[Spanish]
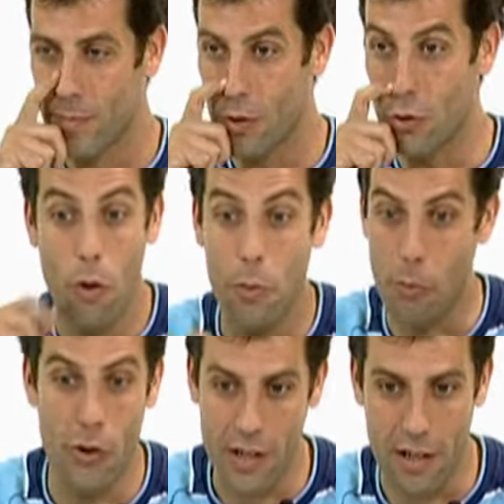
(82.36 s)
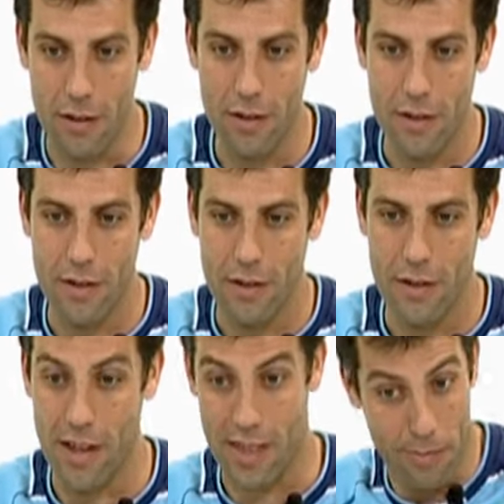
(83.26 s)
son todo propuestas, ¿no?
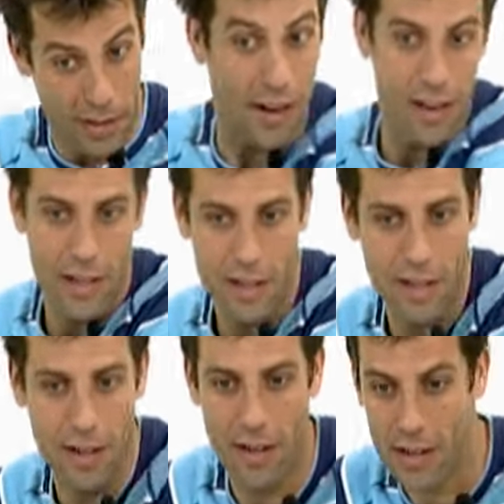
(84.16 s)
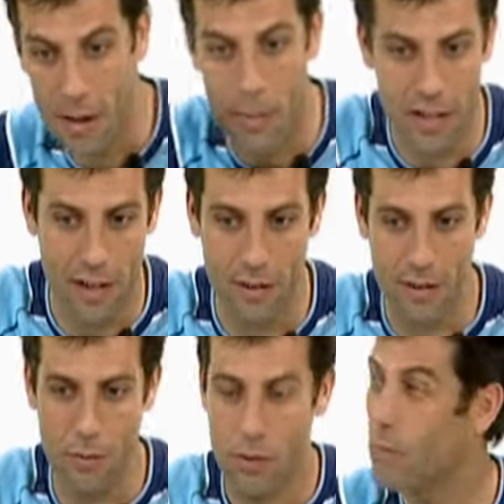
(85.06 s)
Y aceptar las, de, las que pasen, ¿no?
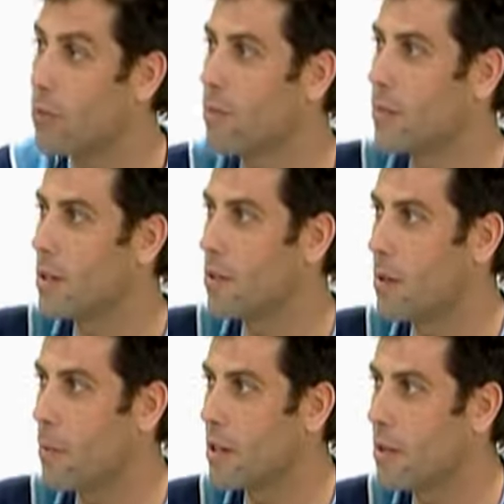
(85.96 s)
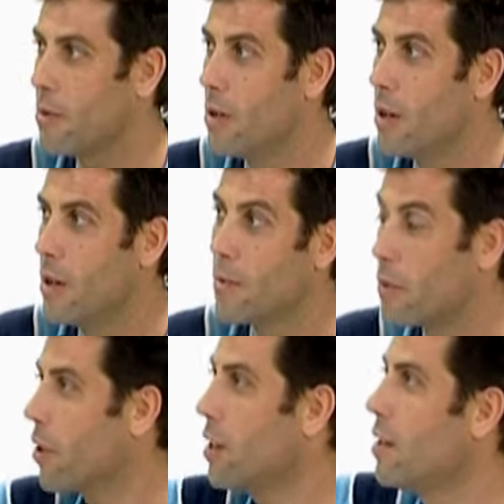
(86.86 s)
Y, uy, esto ha pasado,
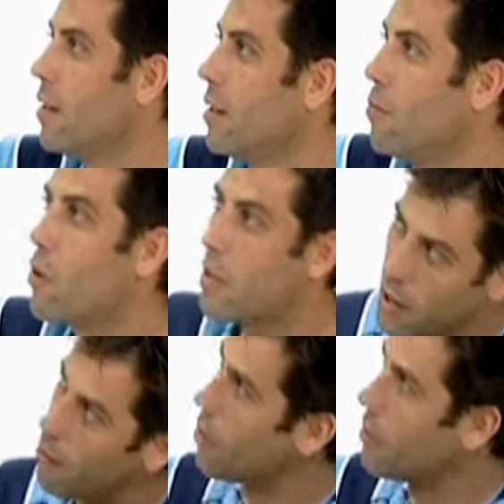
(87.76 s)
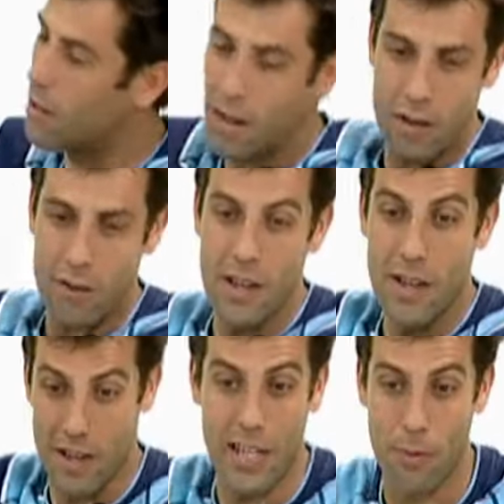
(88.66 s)
pues fíjate el murciélago este tal, ¿no?
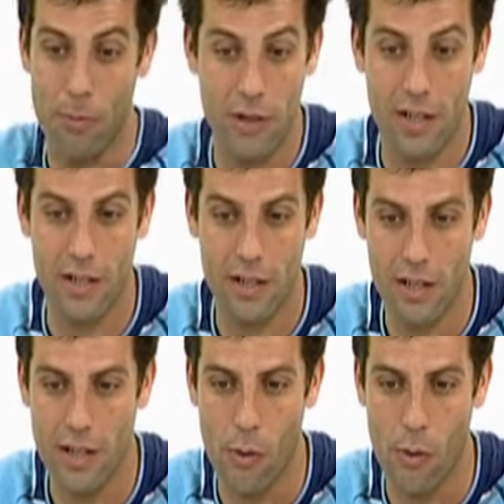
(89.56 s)
Y las propuestas está